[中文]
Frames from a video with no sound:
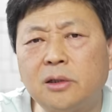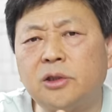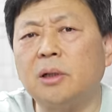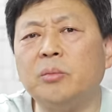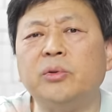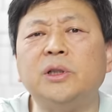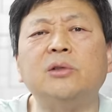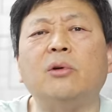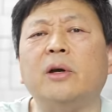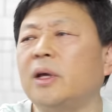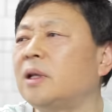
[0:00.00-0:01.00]
省部级
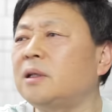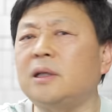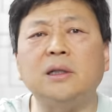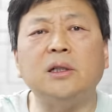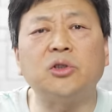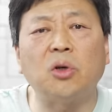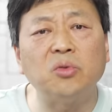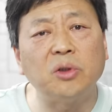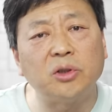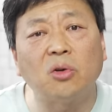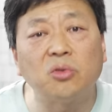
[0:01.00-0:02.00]
官员，那在一个小组
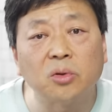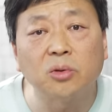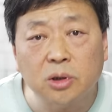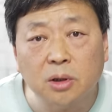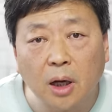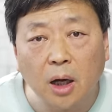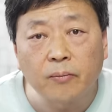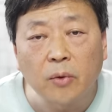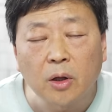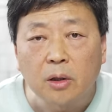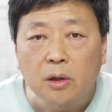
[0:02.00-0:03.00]
里到处都是啊。
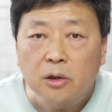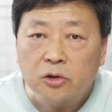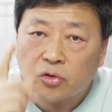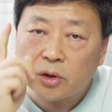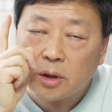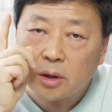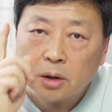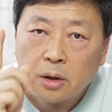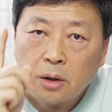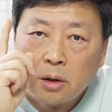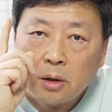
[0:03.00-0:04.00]
所以，
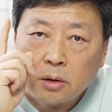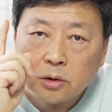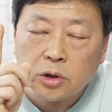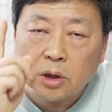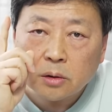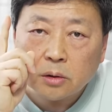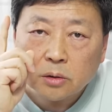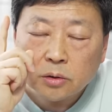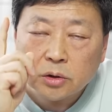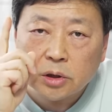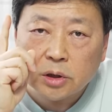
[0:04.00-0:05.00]
政
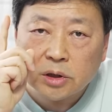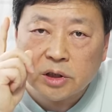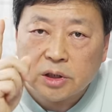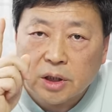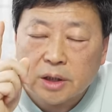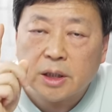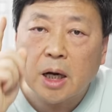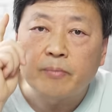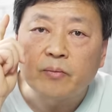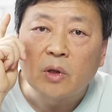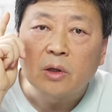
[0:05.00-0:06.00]
这些企业
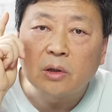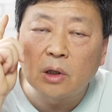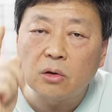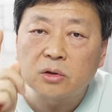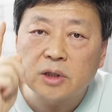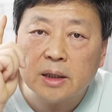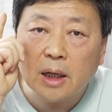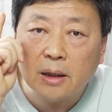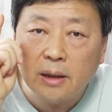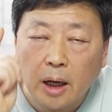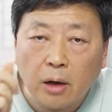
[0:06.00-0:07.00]
家能够参加
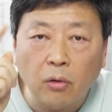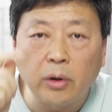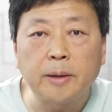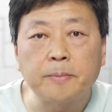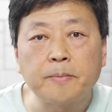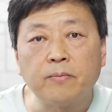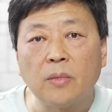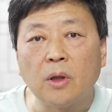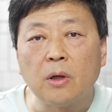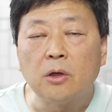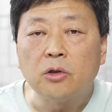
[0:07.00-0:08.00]
两会，
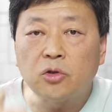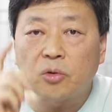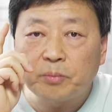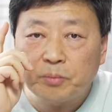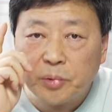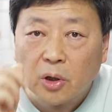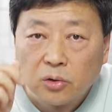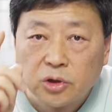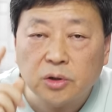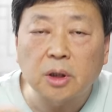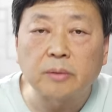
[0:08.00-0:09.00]
就标
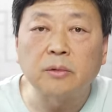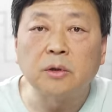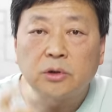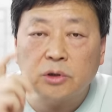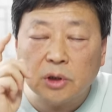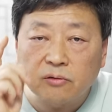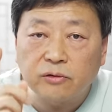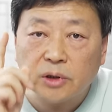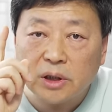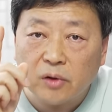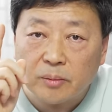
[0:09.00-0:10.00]
志着政
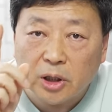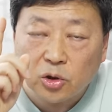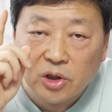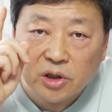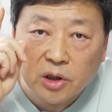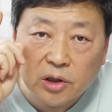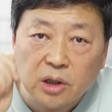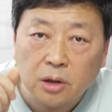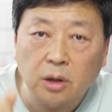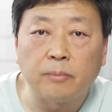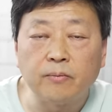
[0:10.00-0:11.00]
府一方面对你的认
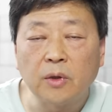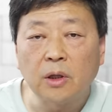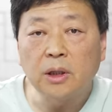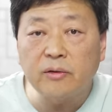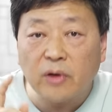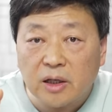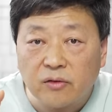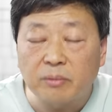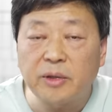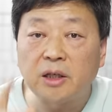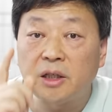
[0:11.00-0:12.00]
可，另外一
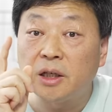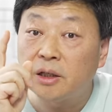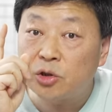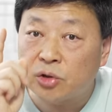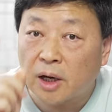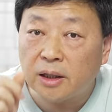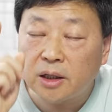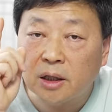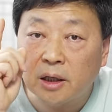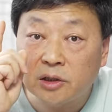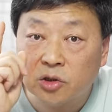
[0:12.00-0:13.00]
方面你跟权力
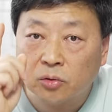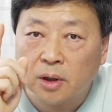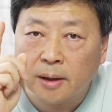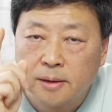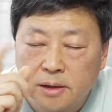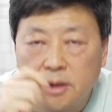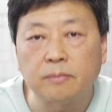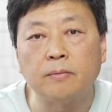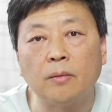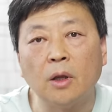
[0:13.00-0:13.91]
可以走得很近。